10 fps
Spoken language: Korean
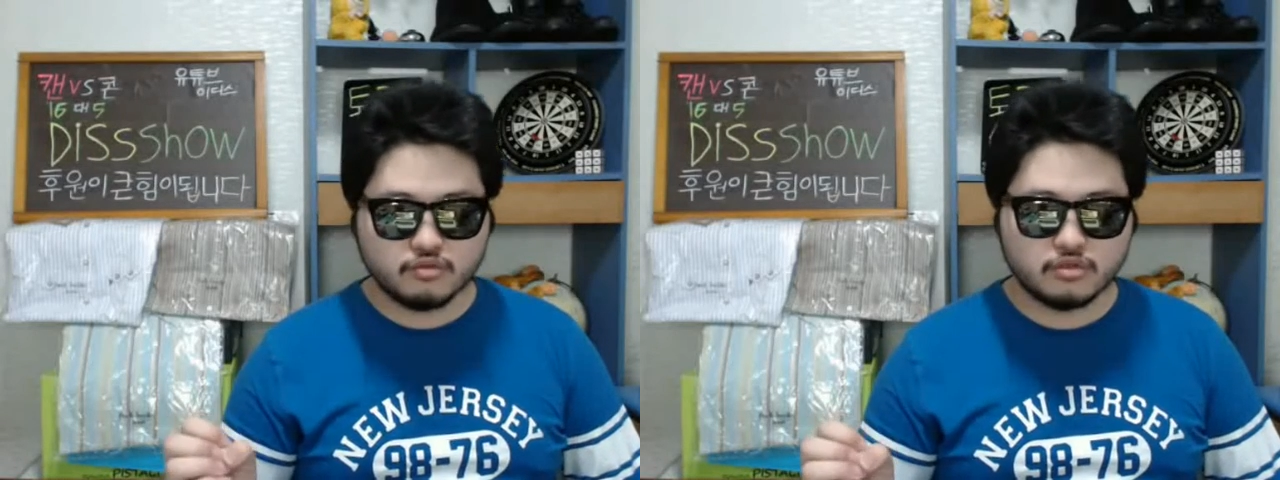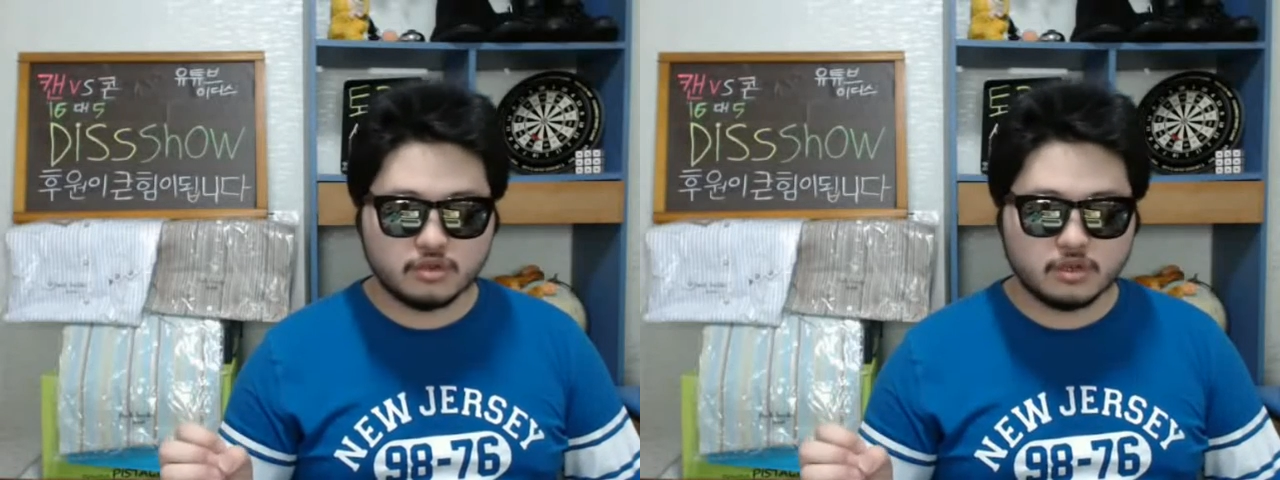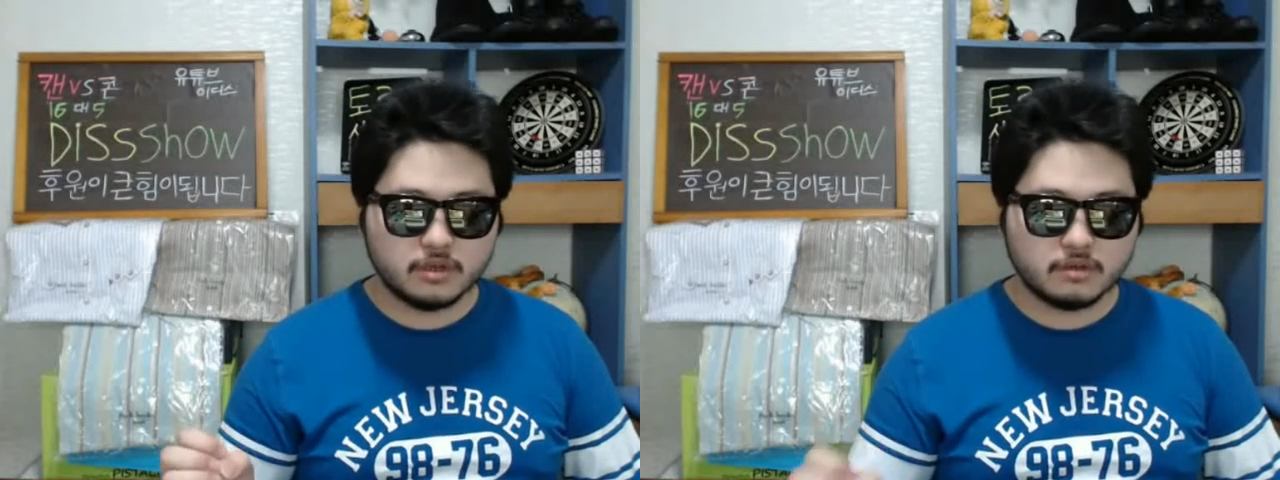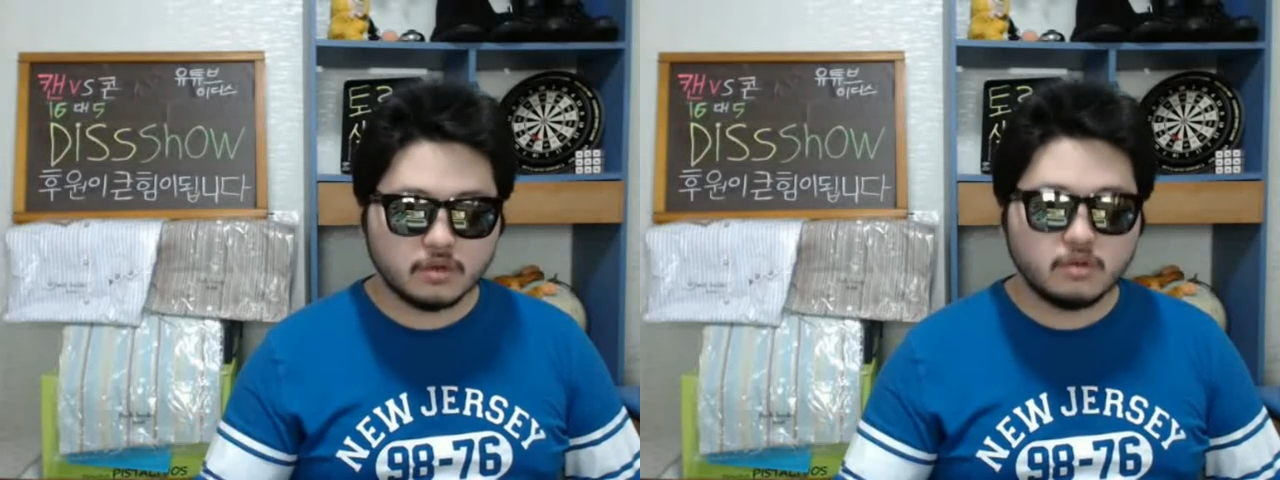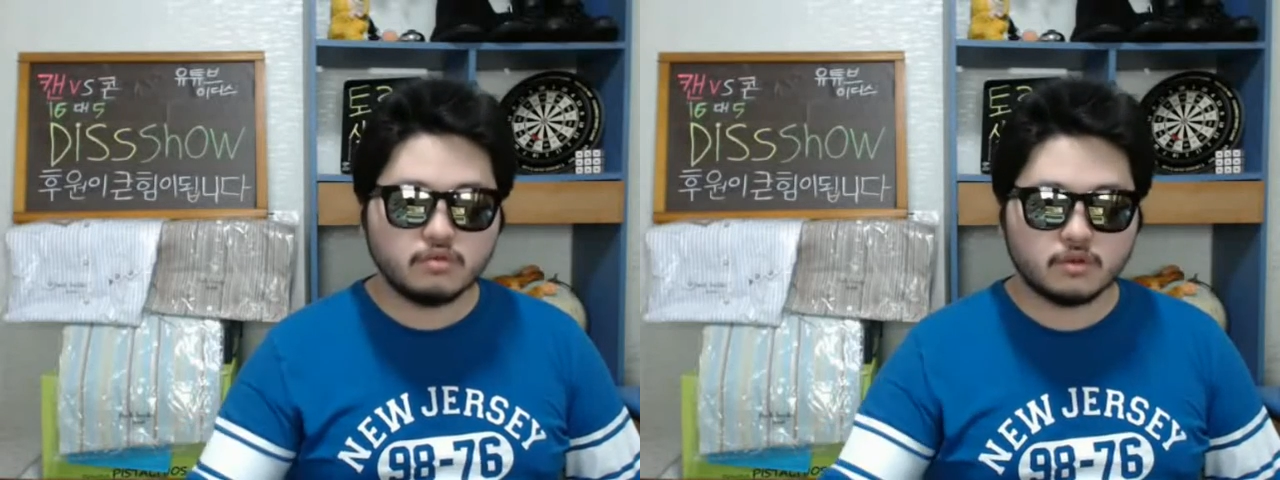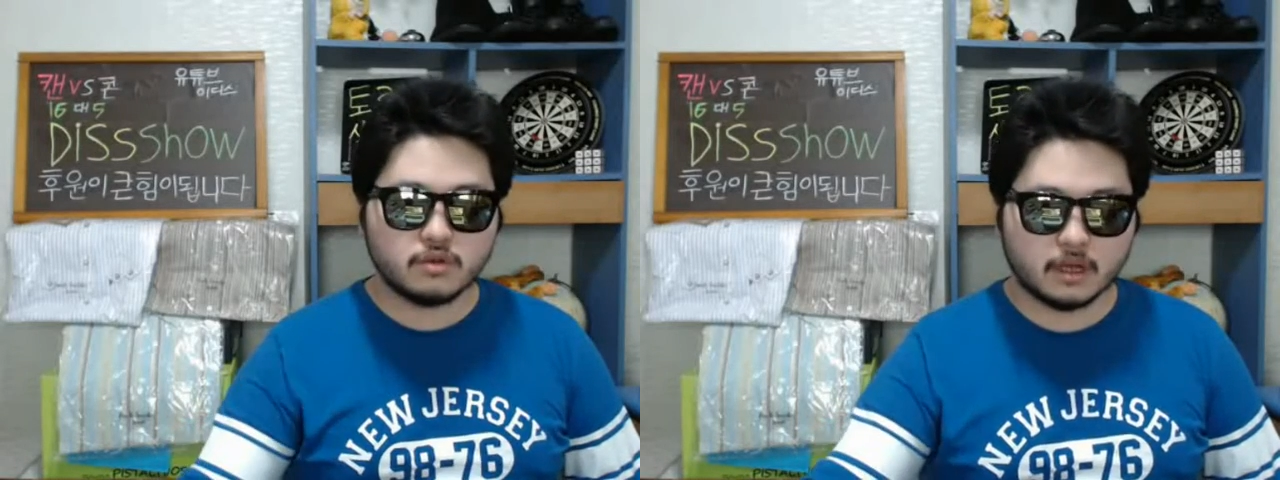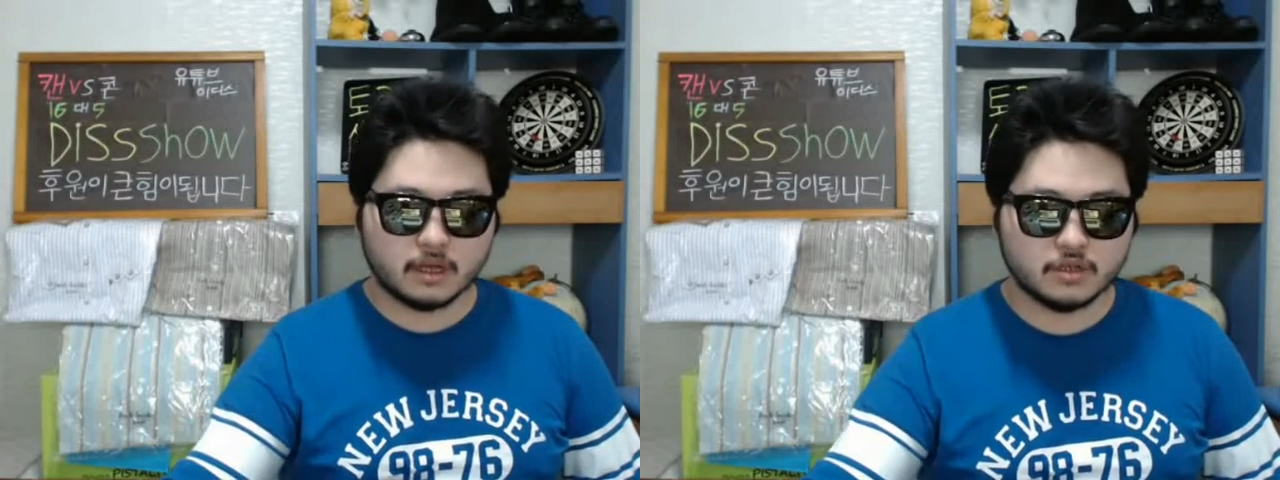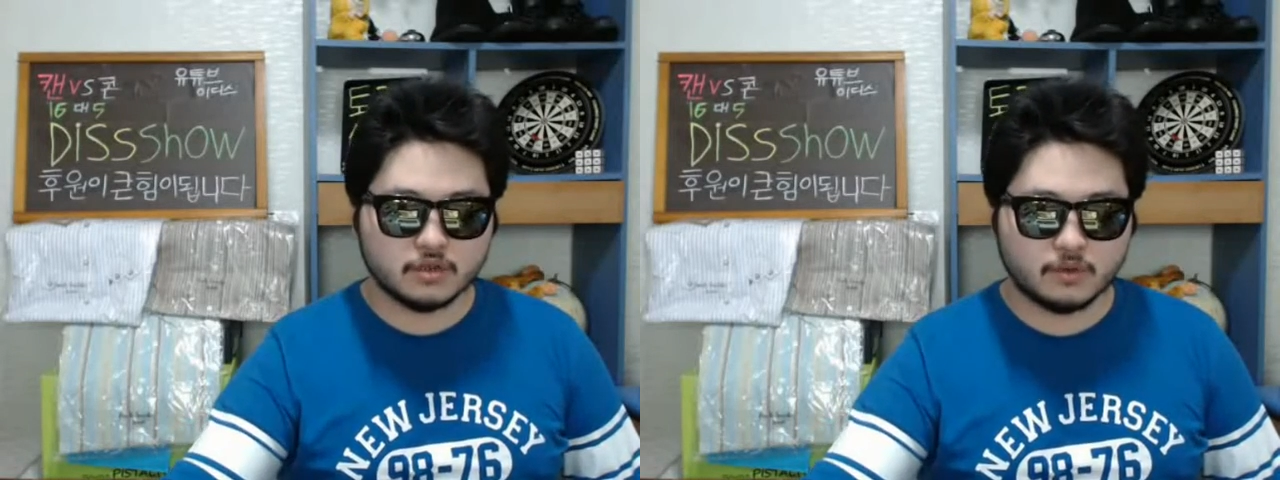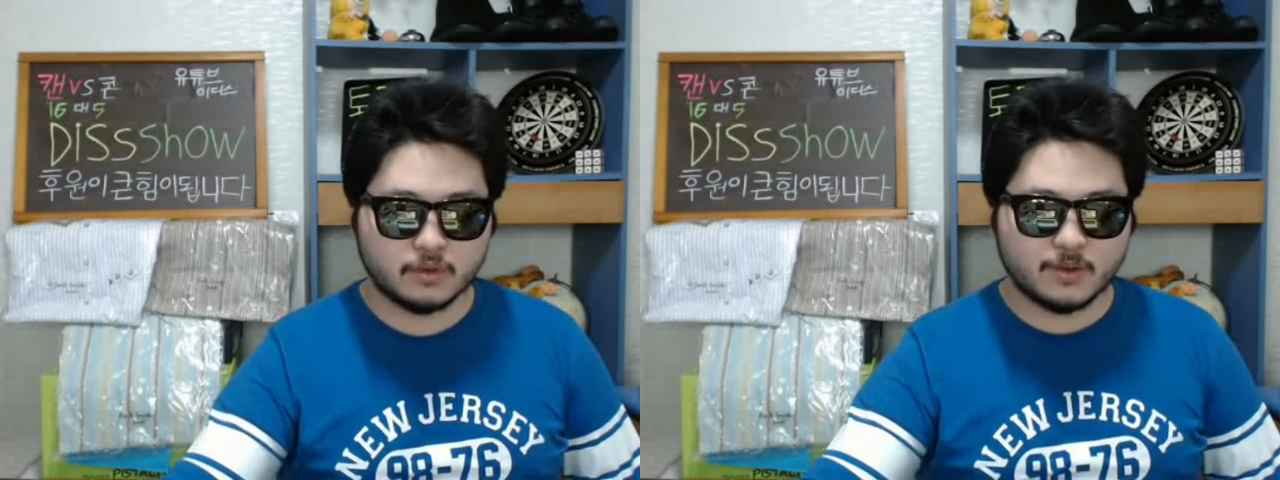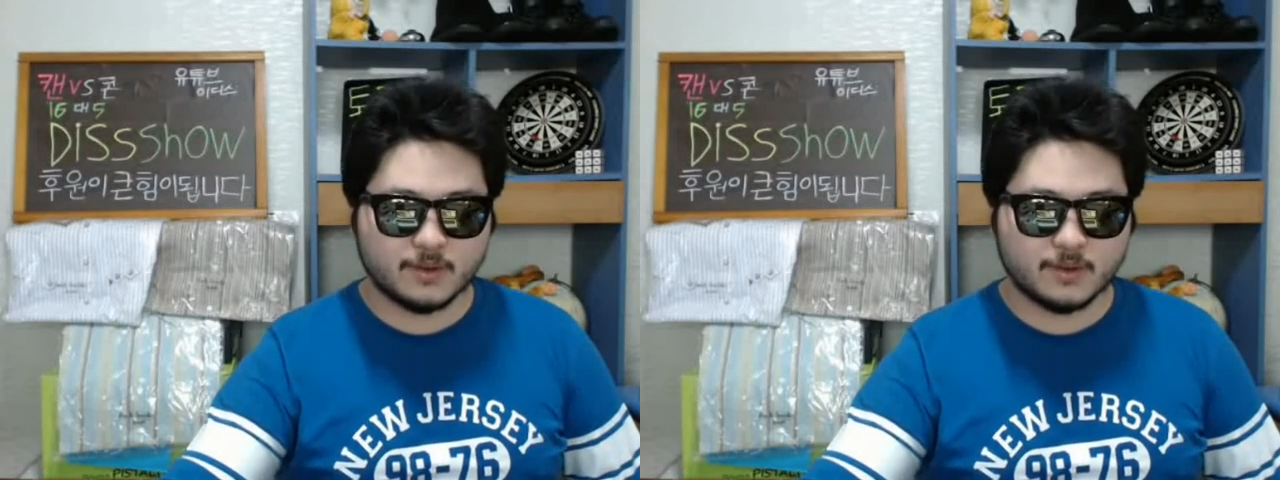분들이 들고 일어나 가지고